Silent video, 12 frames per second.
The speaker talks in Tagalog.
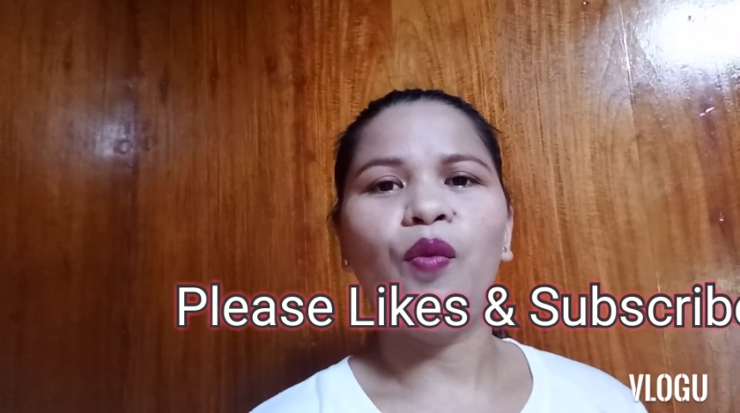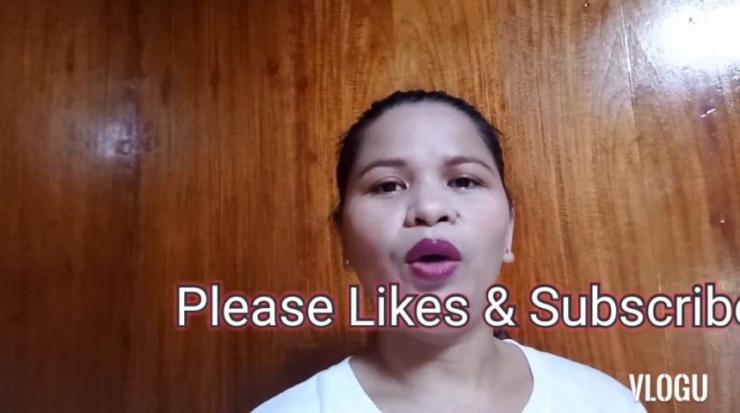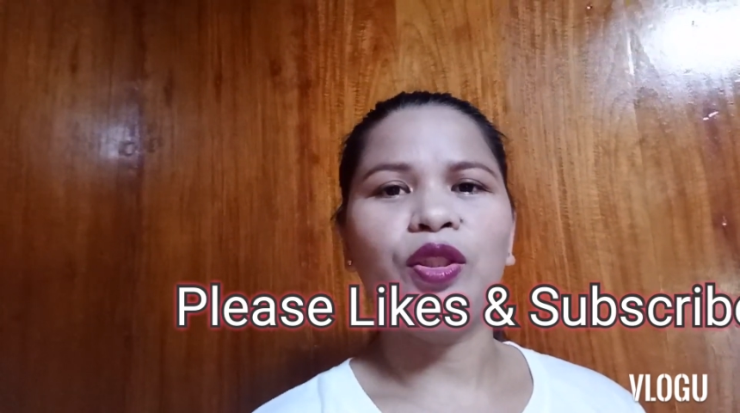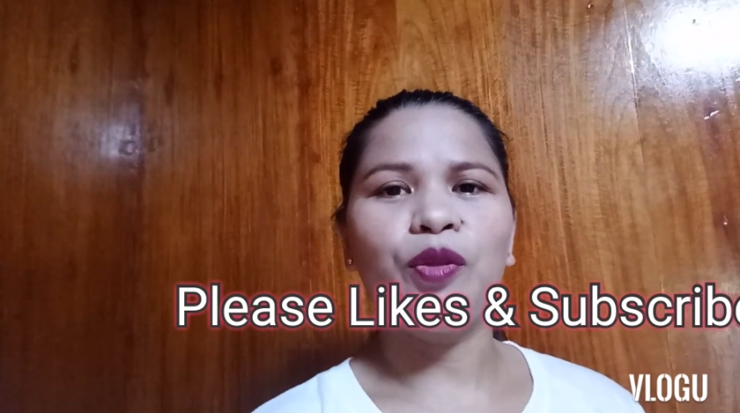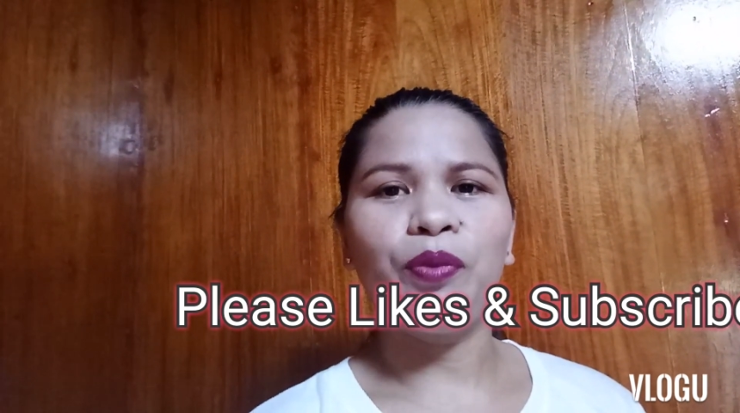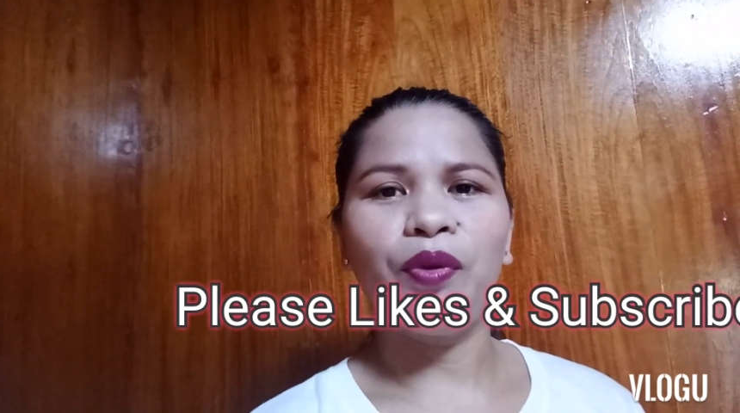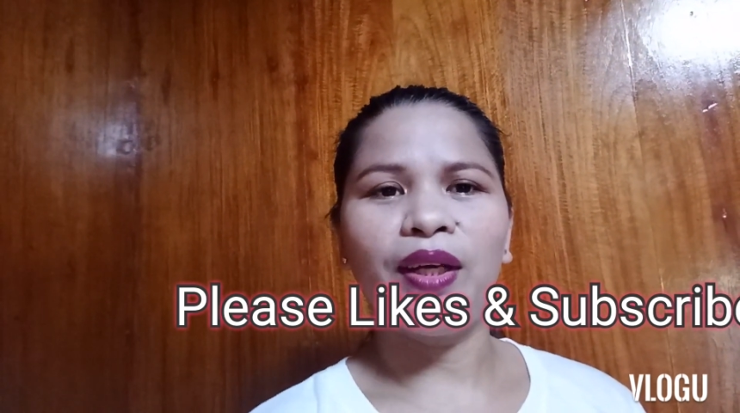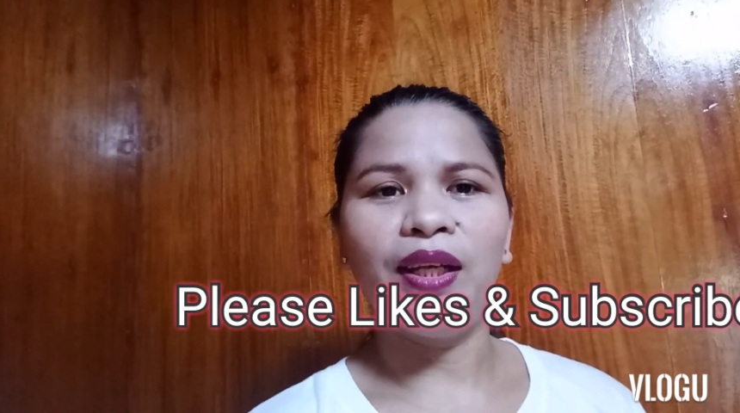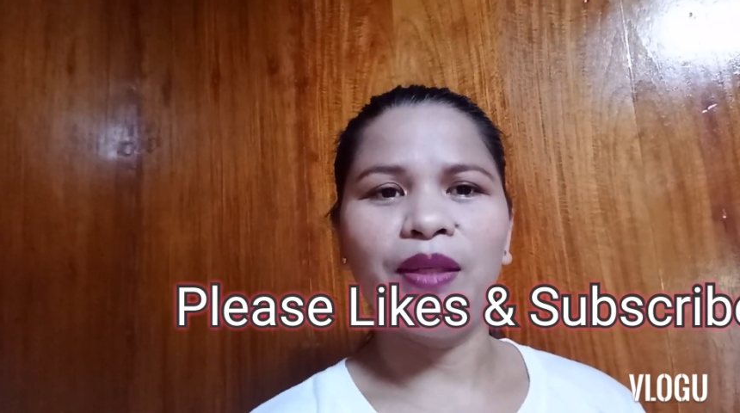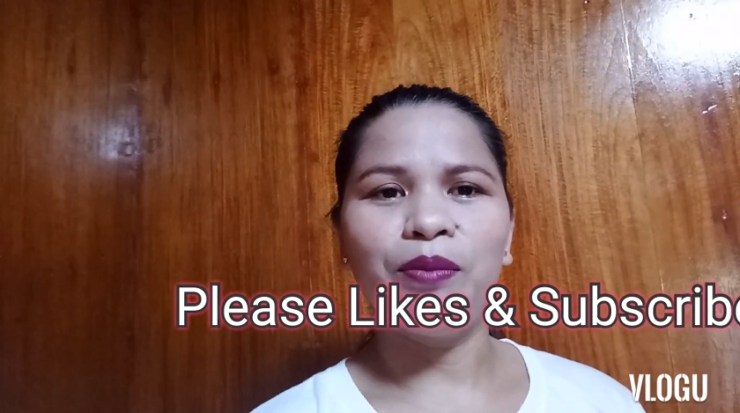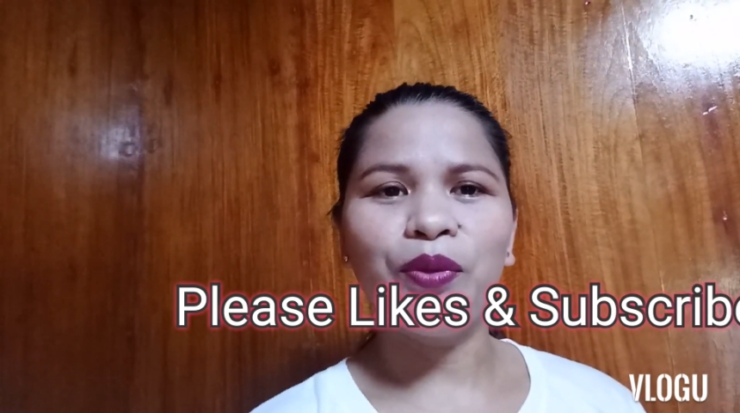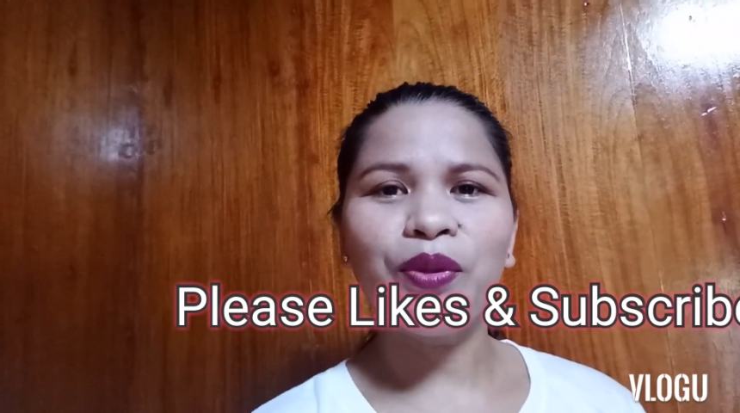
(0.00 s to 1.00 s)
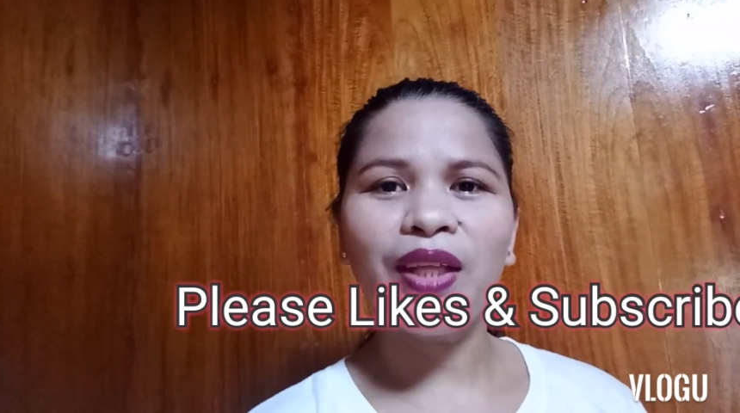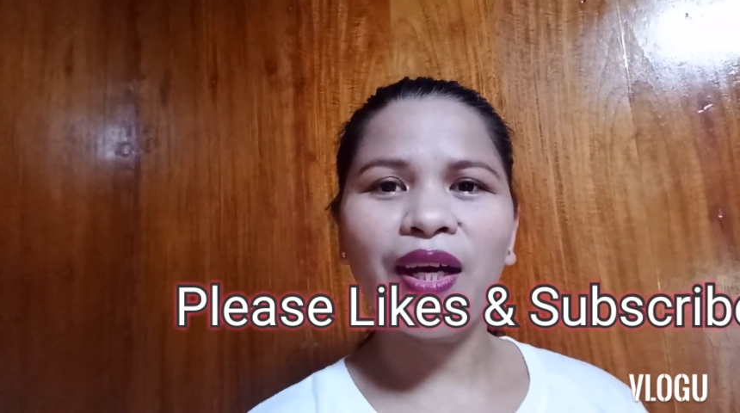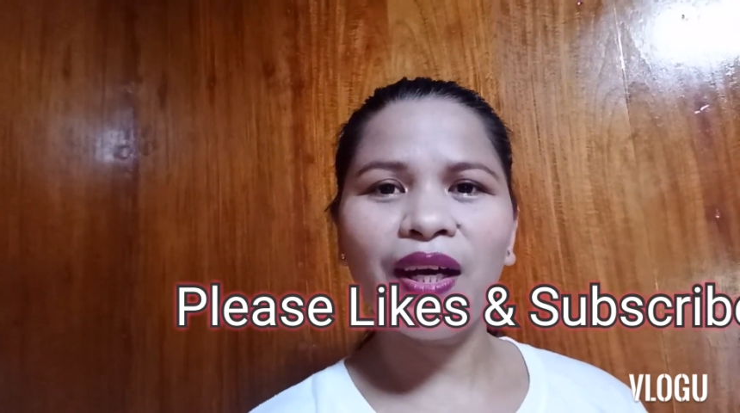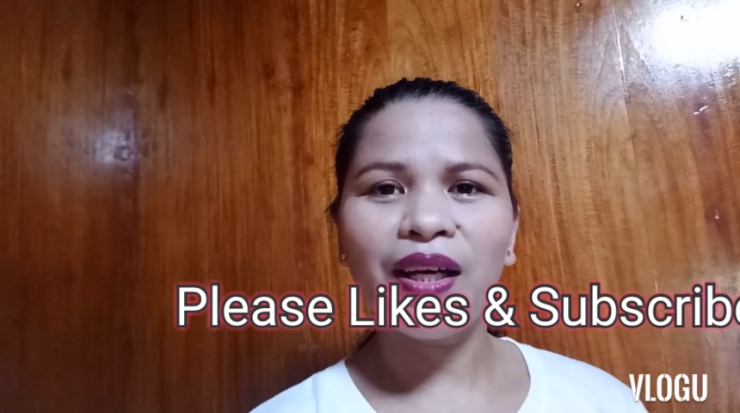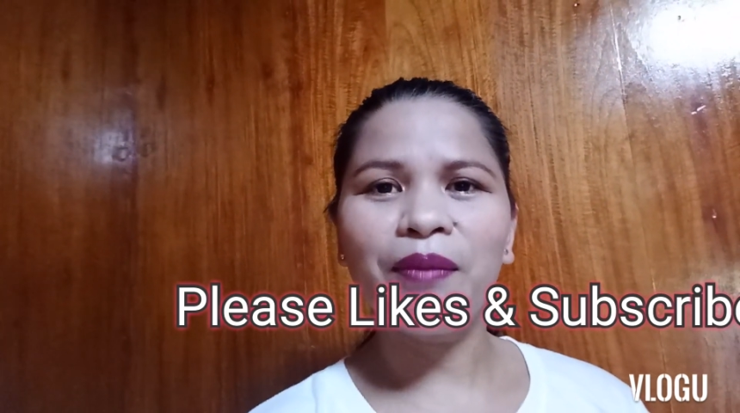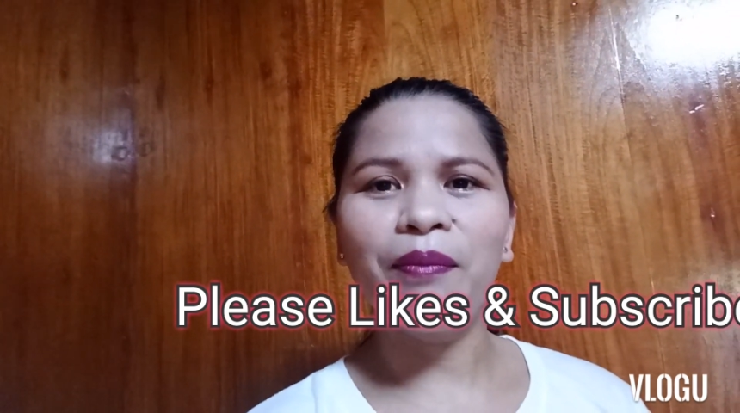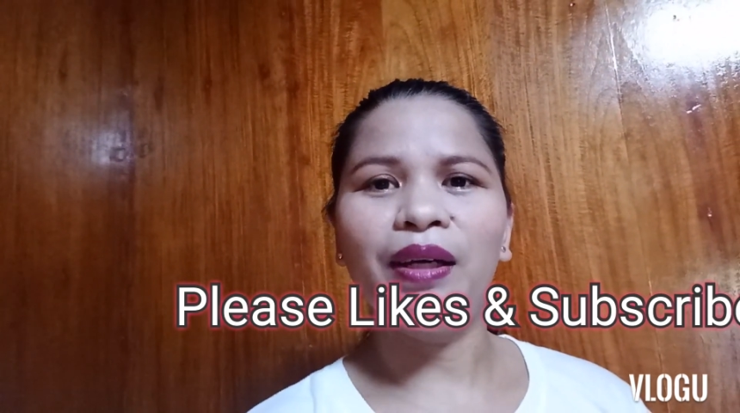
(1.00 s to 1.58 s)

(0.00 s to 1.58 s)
Huwag niyo pong kalimutang